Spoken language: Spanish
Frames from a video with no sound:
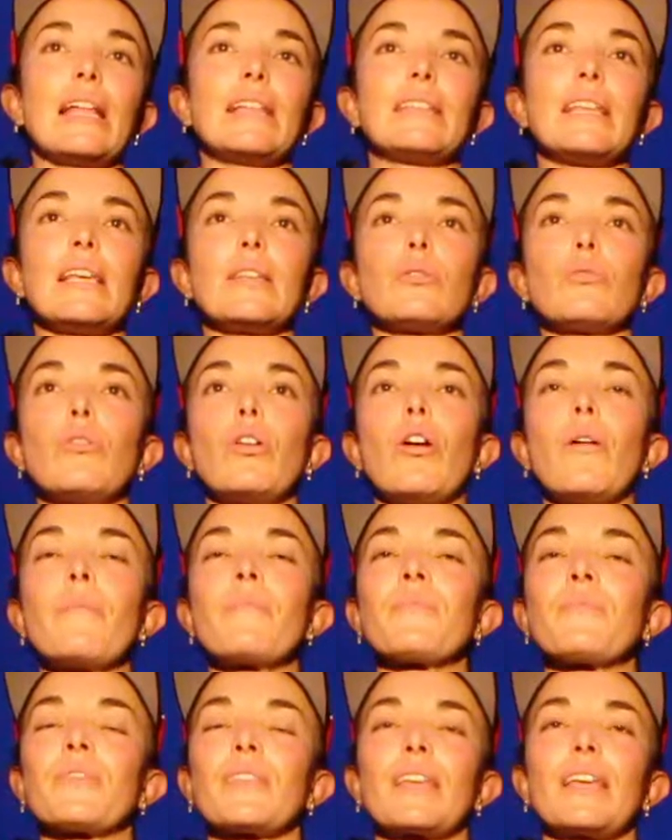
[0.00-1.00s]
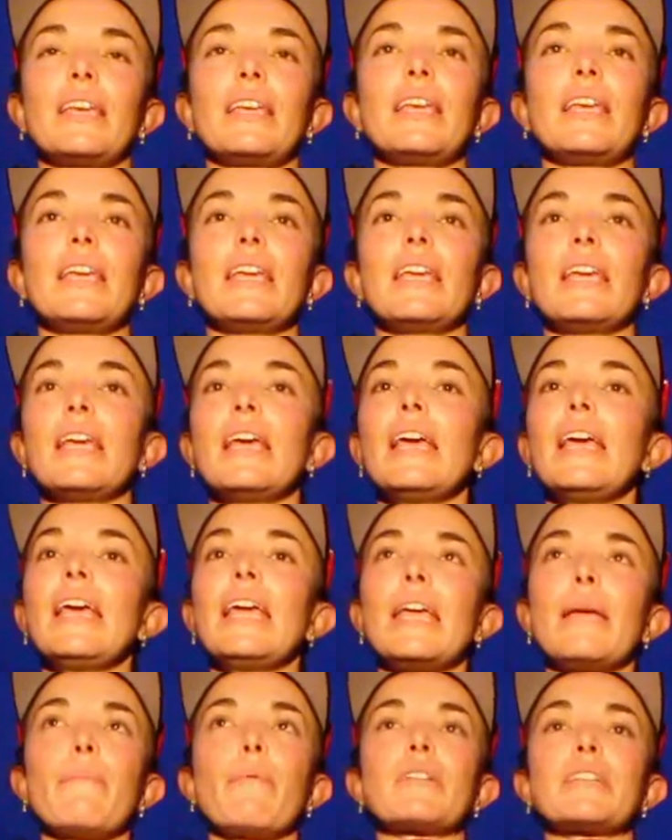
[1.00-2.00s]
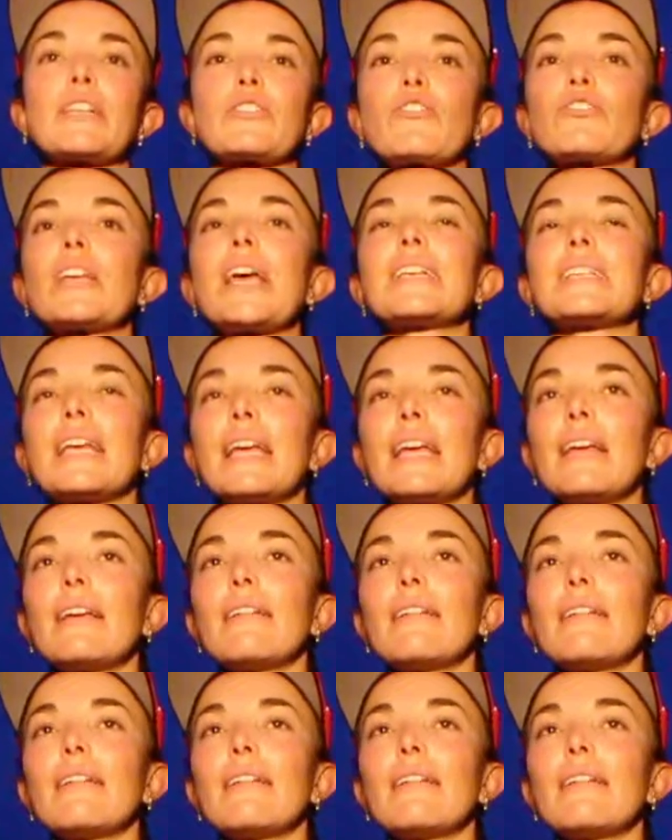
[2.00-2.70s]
título y, pues eso se hace